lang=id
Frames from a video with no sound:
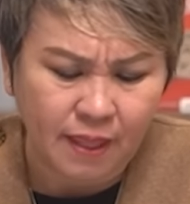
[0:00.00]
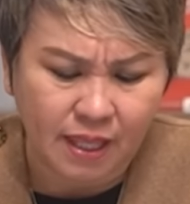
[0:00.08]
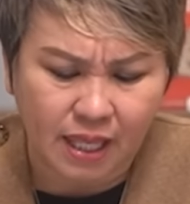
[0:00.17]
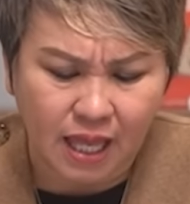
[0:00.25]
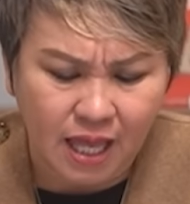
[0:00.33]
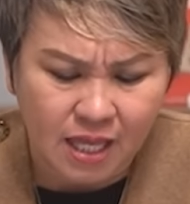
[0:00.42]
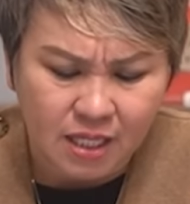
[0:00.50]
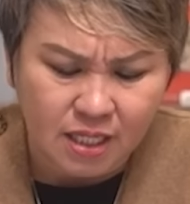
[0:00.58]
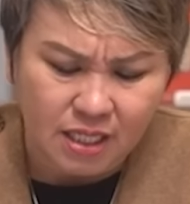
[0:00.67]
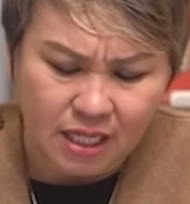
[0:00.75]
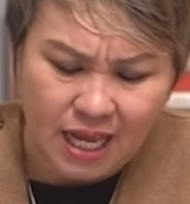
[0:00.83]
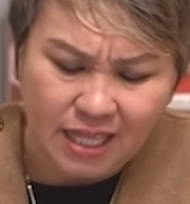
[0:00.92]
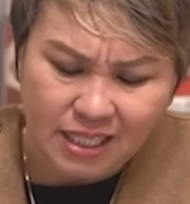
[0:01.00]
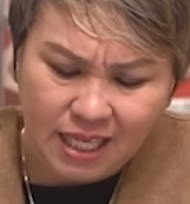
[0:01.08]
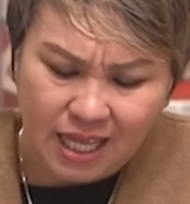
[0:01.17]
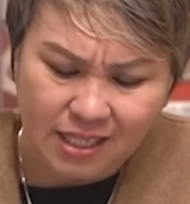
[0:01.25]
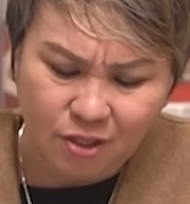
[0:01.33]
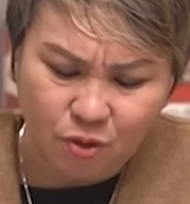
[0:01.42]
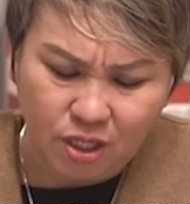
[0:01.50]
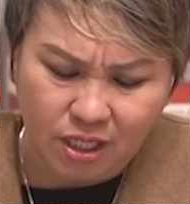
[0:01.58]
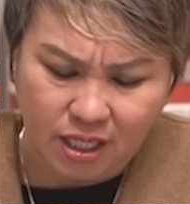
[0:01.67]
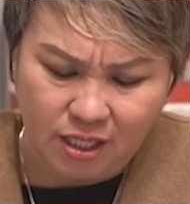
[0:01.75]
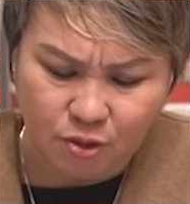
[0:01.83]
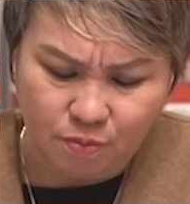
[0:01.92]
Ya dan hati-hati
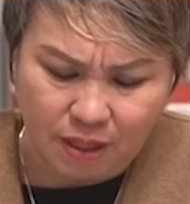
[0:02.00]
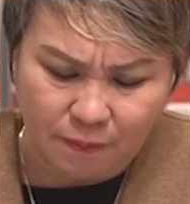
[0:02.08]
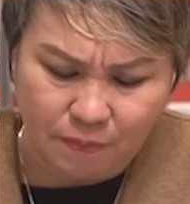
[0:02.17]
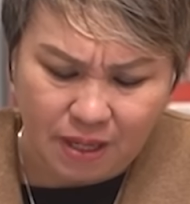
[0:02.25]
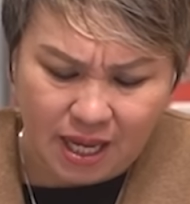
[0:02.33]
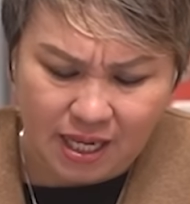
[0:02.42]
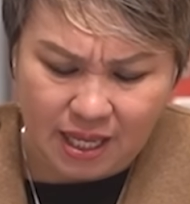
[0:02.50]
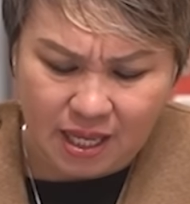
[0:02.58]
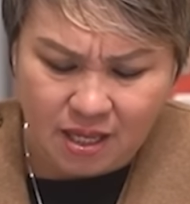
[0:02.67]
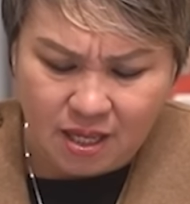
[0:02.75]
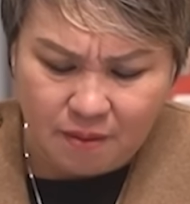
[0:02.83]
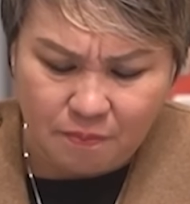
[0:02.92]
orang yang hidup tanpa Allah